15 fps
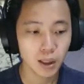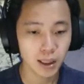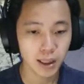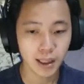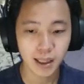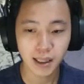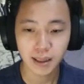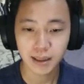
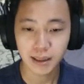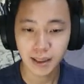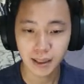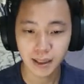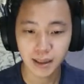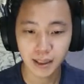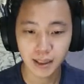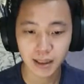ya
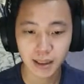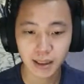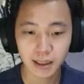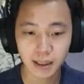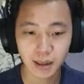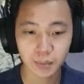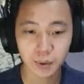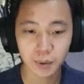hadiah-hadiahnya
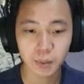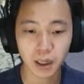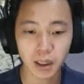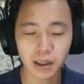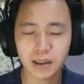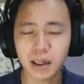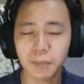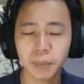Kepet
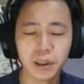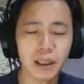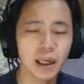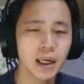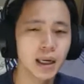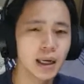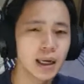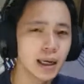bakal dapat
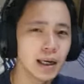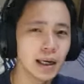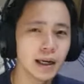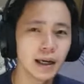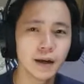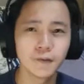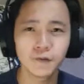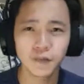
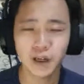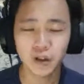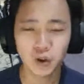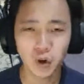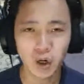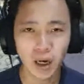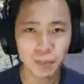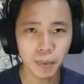fate
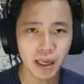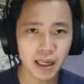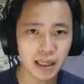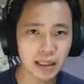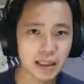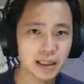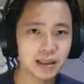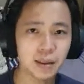core apa
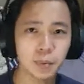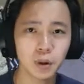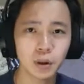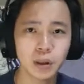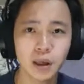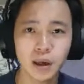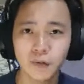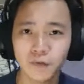hari ini dapat
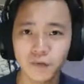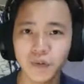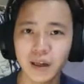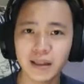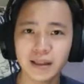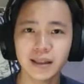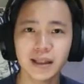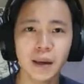
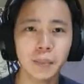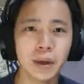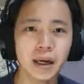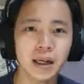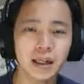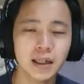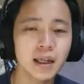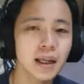fated apa
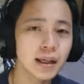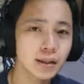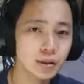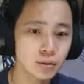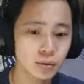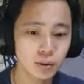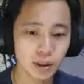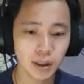hari ini
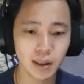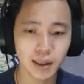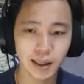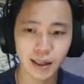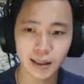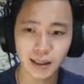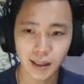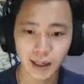langsung kita
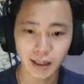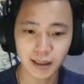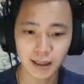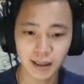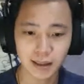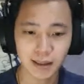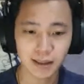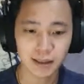lihat
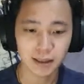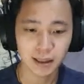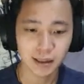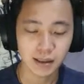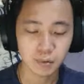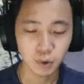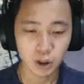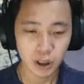
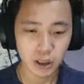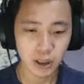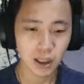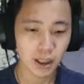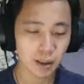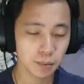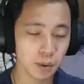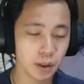semoga aja
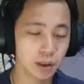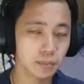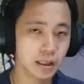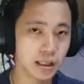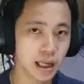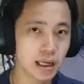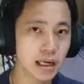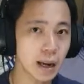Kepet
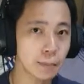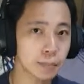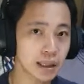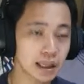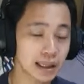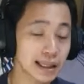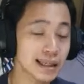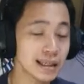bisa
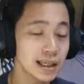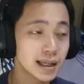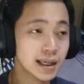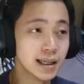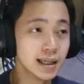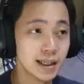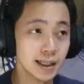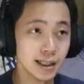dapetin
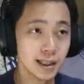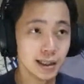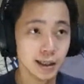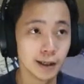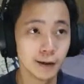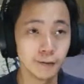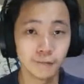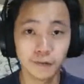
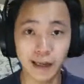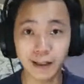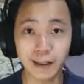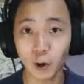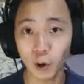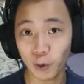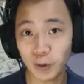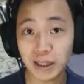fate
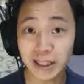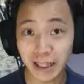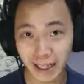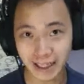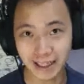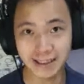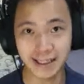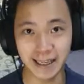core will
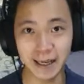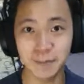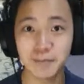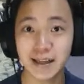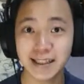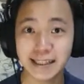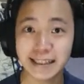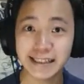cash ya
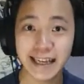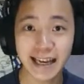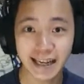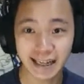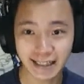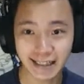masih nyari